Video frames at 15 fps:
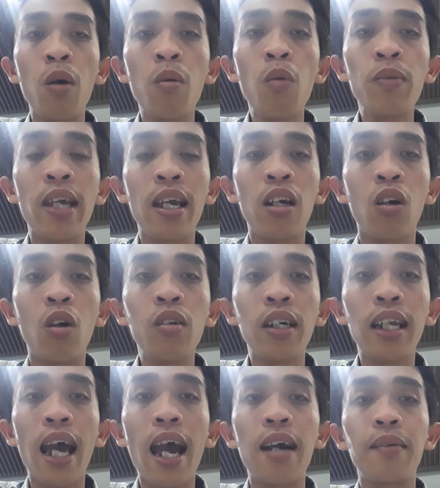móc chuyện của người
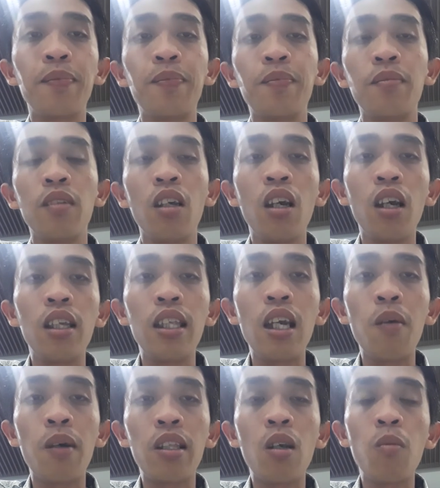ta
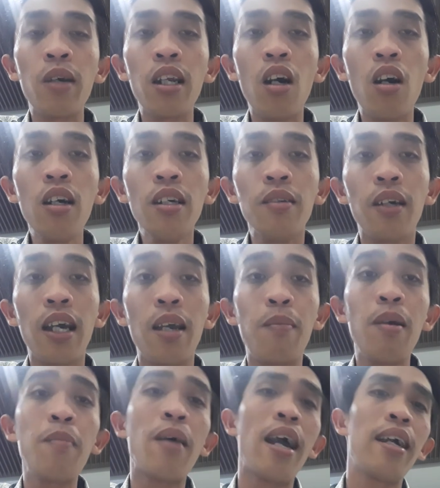nhưng mà trong khi đó thì
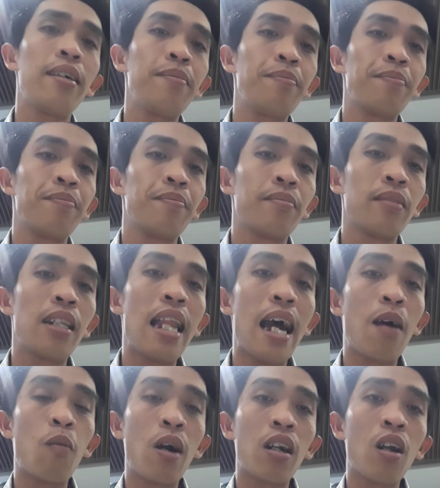mấy bạn là
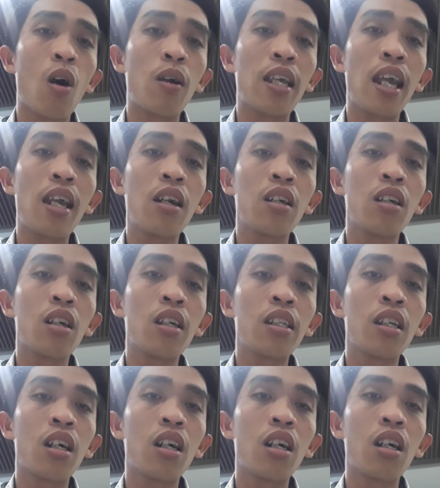hoàn toàn diện
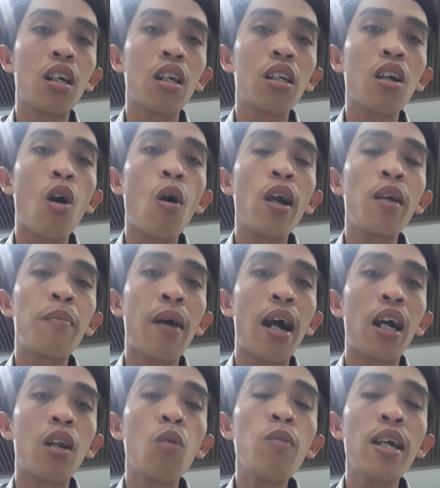coi
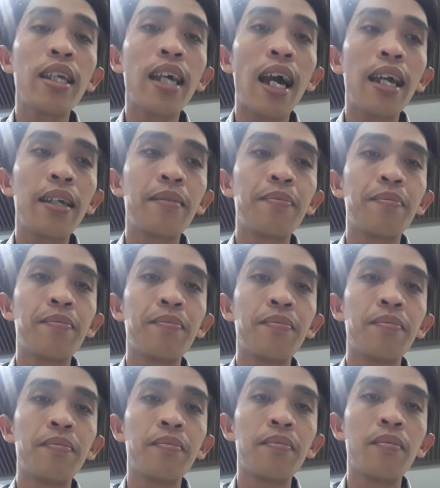mà đúng hay sai
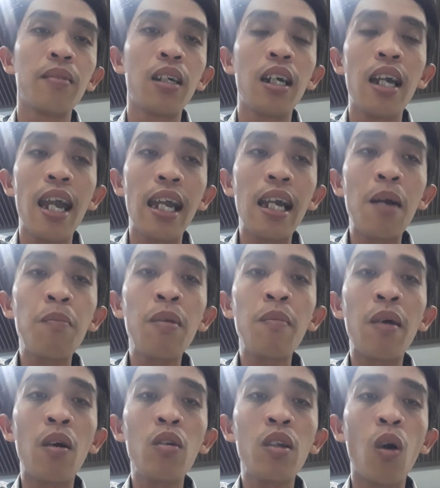thiện âm bên
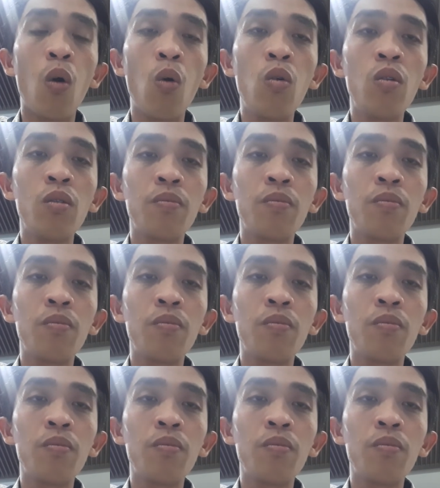bờ vũ trụ